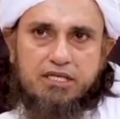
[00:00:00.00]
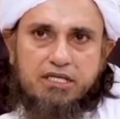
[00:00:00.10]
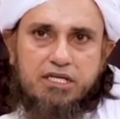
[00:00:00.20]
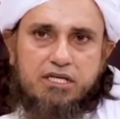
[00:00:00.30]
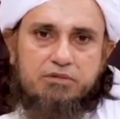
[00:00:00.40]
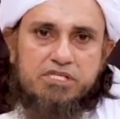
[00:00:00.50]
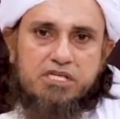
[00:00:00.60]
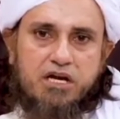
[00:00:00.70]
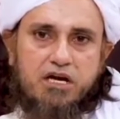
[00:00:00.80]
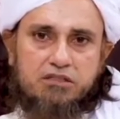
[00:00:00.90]
दलील कभी
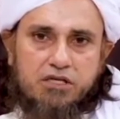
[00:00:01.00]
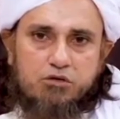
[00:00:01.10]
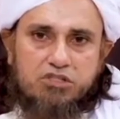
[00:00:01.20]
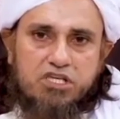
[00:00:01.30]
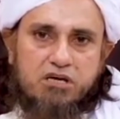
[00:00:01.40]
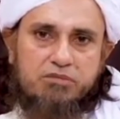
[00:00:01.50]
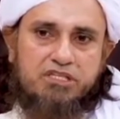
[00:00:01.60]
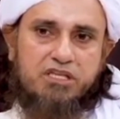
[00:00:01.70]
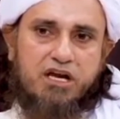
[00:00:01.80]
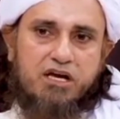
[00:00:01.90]
सराहतन होती है
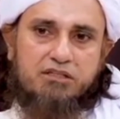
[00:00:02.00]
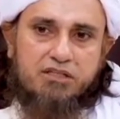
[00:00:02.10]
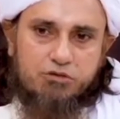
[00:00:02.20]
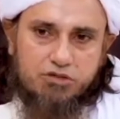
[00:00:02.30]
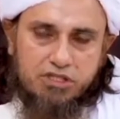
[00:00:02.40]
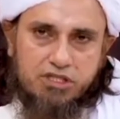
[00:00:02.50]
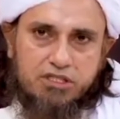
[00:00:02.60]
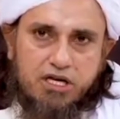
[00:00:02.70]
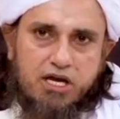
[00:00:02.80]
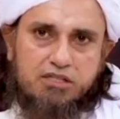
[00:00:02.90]
कभी दलालतन होती
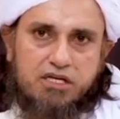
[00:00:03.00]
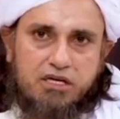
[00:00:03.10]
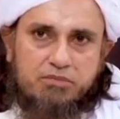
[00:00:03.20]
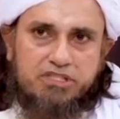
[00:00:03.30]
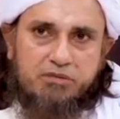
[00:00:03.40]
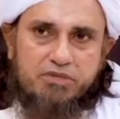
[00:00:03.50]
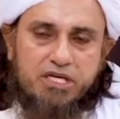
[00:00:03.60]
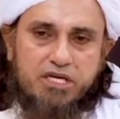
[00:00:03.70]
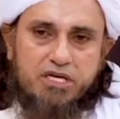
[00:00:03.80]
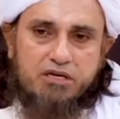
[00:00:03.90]
है दलालतन का मतलब
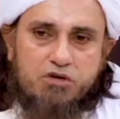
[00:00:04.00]
ये